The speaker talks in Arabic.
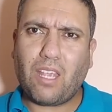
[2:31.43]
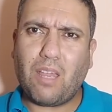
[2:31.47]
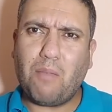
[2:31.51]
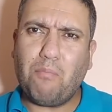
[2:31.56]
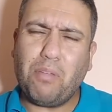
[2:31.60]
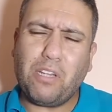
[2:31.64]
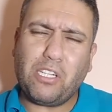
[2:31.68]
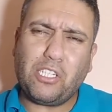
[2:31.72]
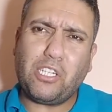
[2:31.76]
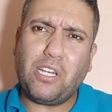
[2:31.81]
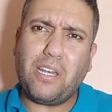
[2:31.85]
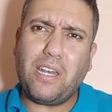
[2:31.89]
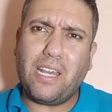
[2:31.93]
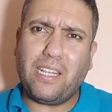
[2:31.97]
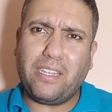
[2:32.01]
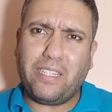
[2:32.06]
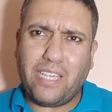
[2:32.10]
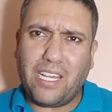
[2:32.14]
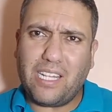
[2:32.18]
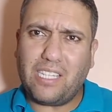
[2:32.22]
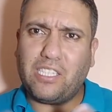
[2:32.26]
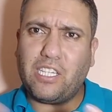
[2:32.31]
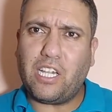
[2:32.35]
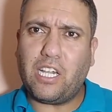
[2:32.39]
باش
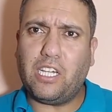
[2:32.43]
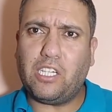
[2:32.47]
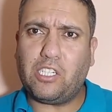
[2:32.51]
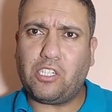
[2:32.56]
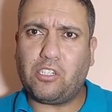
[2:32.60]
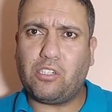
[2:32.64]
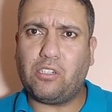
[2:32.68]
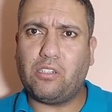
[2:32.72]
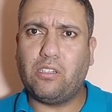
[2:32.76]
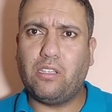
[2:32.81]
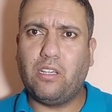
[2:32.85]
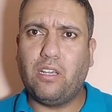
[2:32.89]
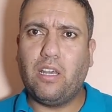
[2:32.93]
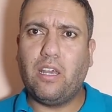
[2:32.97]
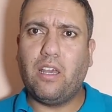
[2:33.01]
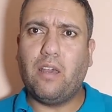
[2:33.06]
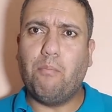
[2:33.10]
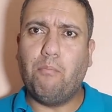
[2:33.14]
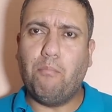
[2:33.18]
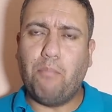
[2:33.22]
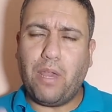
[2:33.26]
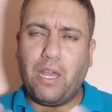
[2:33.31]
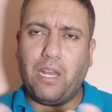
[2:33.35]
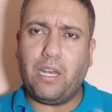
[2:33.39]
النادي ينتعش
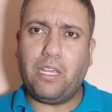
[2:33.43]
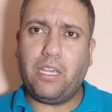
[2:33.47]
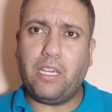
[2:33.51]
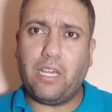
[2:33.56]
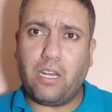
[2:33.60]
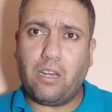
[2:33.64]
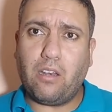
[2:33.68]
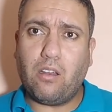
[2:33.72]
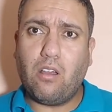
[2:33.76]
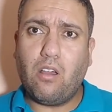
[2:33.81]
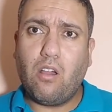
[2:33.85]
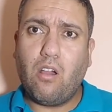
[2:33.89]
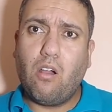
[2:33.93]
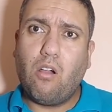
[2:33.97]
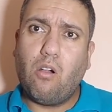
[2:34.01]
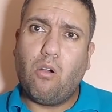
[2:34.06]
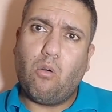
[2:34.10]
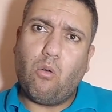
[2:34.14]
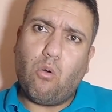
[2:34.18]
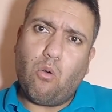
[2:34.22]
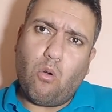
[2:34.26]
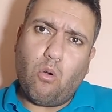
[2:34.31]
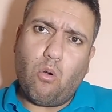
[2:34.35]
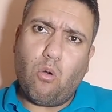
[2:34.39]
ماليا
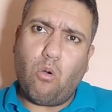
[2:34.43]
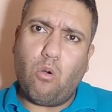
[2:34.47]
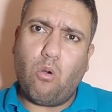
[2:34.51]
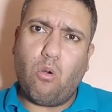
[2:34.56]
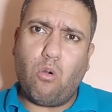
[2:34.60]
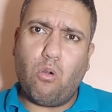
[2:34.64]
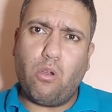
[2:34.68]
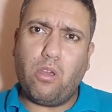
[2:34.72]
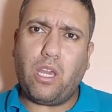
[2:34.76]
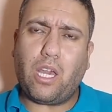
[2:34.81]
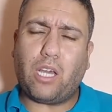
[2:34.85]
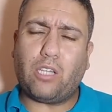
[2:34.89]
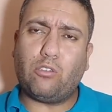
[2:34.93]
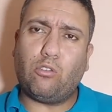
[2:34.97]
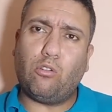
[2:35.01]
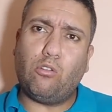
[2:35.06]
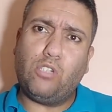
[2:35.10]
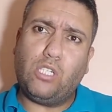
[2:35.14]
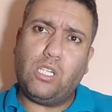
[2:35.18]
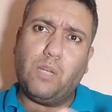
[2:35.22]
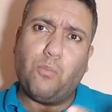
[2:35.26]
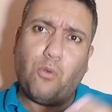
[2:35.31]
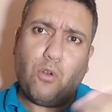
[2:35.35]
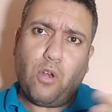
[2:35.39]
ويقدروا
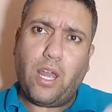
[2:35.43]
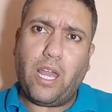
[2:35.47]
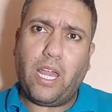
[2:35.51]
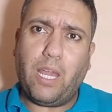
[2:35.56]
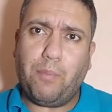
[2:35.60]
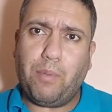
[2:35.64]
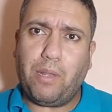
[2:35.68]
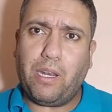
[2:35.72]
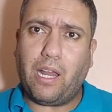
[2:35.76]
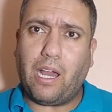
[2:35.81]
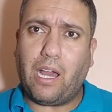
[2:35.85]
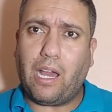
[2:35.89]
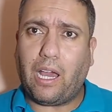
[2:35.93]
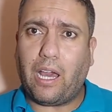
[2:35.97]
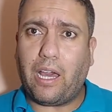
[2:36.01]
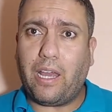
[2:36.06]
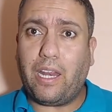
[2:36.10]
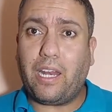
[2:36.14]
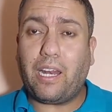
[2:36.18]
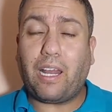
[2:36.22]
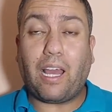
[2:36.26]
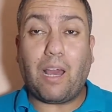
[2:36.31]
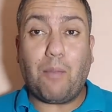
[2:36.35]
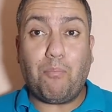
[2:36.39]
يجيبوا لاعبين
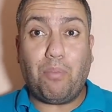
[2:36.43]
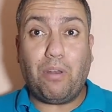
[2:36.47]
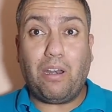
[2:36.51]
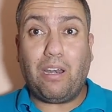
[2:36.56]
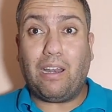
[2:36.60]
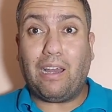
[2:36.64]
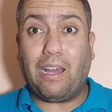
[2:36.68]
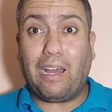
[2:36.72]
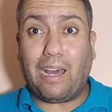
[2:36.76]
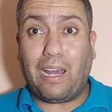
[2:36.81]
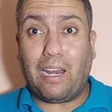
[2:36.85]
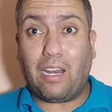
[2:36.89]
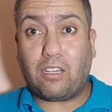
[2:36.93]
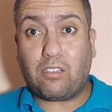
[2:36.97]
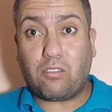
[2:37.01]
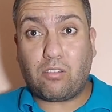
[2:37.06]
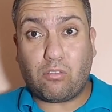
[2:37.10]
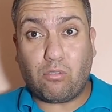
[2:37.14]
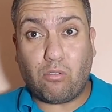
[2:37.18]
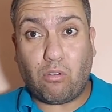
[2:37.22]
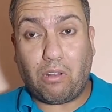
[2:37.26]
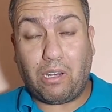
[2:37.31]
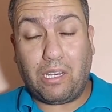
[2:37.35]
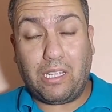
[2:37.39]
اخرين قبل غلق
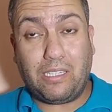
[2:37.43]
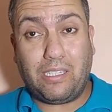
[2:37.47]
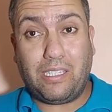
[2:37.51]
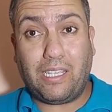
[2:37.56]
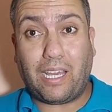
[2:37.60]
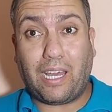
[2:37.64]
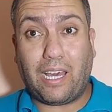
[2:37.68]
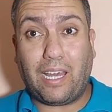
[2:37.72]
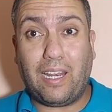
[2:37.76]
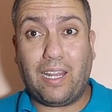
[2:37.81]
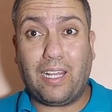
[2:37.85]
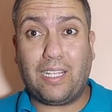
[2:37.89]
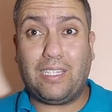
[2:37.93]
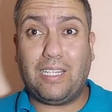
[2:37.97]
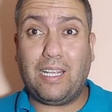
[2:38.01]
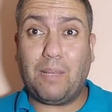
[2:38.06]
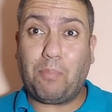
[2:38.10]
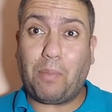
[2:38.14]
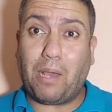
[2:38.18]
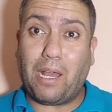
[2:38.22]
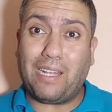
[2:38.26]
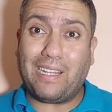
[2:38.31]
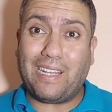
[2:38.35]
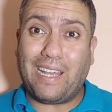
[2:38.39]
سوق الانتقالات
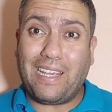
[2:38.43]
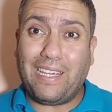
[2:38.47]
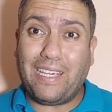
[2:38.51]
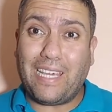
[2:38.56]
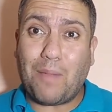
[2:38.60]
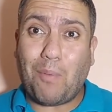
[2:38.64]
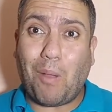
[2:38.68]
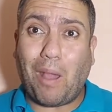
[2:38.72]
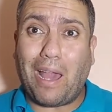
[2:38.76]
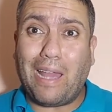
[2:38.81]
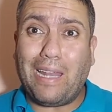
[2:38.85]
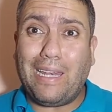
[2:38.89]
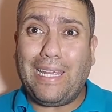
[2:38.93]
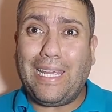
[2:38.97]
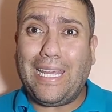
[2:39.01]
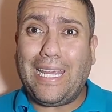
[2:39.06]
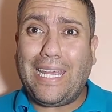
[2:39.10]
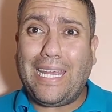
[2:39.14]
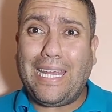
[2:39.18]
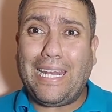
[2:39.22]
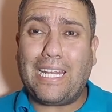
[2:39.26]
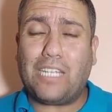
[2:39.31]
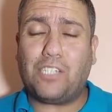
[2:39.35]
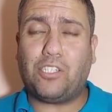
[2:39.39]
اللي بقى ايام
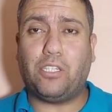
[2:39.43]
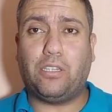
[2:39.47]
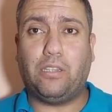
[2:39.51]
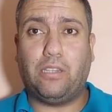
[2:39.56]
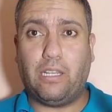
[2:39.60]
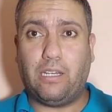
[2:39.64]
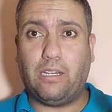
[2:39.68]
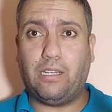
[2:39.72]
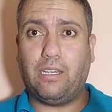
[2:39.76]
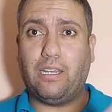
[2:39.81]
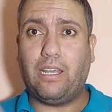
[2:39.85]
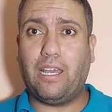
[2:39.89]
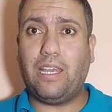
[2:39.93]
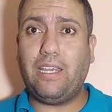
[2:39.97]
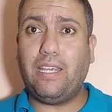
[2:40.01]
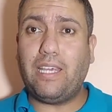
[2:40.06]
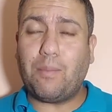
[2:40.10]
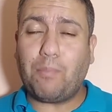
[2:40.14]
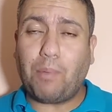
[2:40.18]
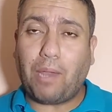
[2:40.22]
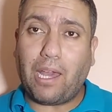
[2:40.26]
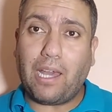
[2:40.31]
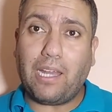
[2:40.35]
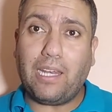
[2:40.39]
قليله جدا
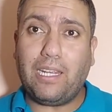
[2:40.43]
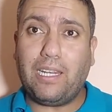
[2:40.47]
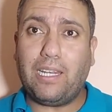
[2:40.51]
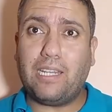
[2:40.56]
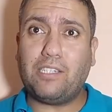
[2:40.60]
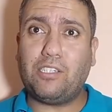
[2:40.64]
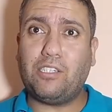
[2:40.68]
ايام قليله